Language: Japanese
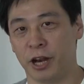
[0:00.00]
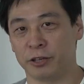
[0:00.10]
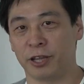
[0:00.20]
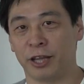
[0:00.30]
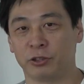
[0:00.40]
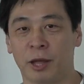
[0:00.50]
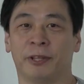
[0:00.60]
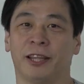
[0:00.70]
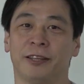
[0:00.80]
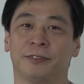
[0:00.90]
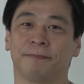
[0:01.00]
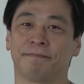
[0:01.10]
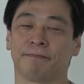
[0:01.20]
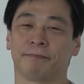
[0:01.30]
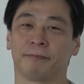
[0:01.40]
ディレクターの田畑です、
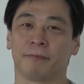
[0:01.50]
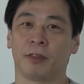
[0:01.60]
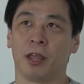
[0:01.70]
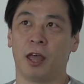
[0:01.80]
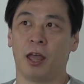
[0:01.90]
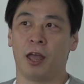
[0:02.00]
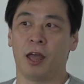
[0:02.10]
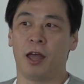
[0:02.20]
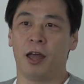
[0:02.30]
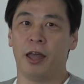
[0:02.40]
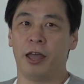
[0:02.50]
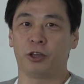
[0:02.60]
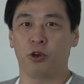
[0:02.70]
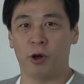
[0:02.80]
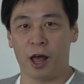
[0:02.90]

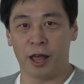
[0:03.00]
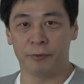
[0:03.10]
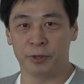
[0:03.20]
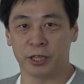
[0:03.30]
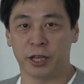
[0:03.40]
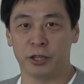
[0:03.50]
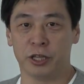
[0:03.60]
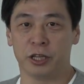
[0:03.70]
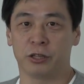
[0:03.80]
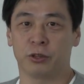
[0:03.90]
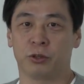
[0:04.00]
え今日は皆さんに